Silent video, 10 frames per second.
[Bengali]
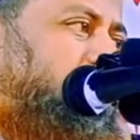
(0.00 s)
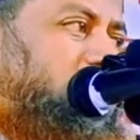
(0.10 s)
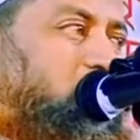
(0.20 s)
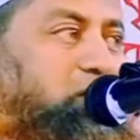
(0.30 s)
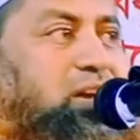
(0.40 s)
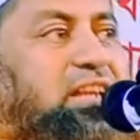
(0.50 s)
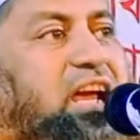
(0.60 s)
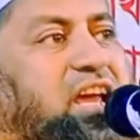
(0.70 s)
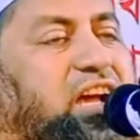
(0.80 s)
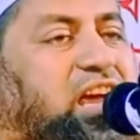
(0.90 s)
হজরত
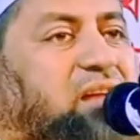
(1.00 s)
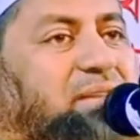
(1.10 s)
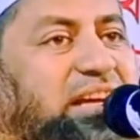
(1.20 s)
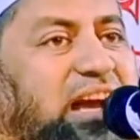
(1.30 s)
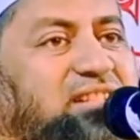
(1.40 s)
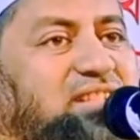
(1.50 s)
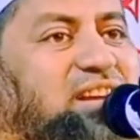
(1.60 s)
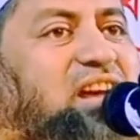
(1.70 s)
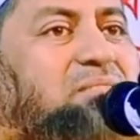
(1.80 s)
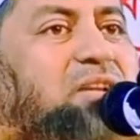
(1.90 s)
দাহিয়া কালবি
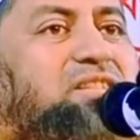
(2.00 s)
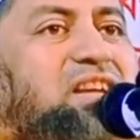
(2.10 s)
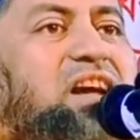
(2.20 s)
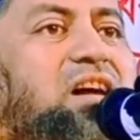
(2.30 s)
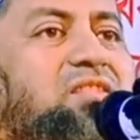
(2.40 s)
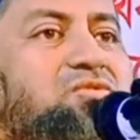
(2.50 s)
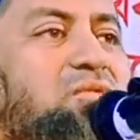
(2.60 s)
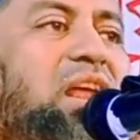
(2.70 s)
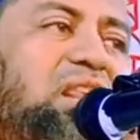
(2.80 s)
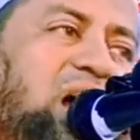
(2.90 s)
কাঁদছেন আর বলছেন ইয়া
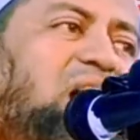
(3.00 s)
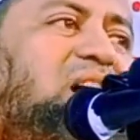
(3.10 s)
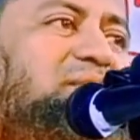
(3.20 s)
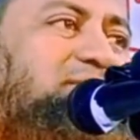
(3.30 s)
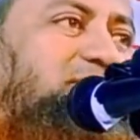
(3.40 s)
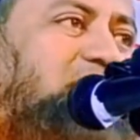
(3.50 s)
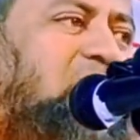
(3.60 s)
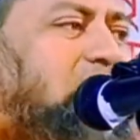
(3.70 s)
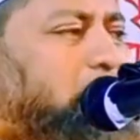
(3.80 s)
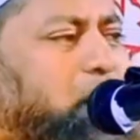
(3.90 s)
রসুল আল্লাহ
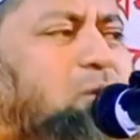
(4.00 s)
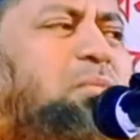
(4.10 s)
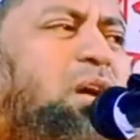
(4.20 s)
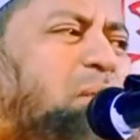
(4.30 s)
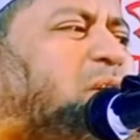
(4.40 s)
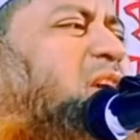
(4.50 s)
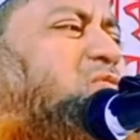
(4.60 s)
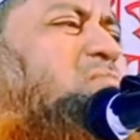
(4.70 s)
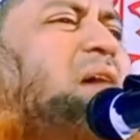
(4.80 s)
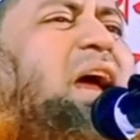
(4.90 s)
আমারও মনে মনে
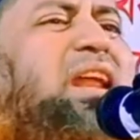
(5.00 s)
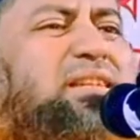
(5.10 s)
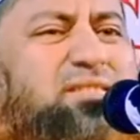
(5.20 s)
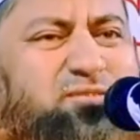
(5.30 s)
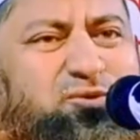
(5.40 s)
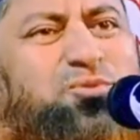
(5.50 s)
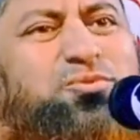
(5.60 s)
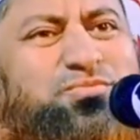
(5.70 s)
একটু মায়া লাগতেছিল